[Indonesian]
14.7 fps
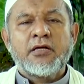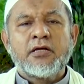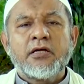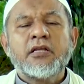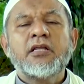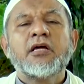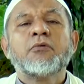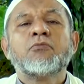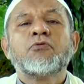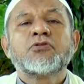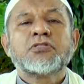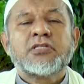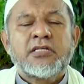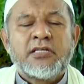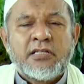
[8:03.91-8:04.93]
Ini yang
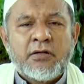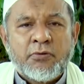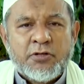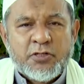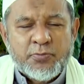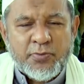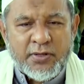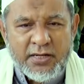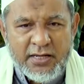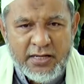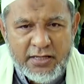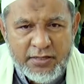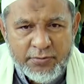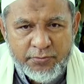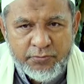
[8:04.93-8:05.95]
mesti kita waspadai.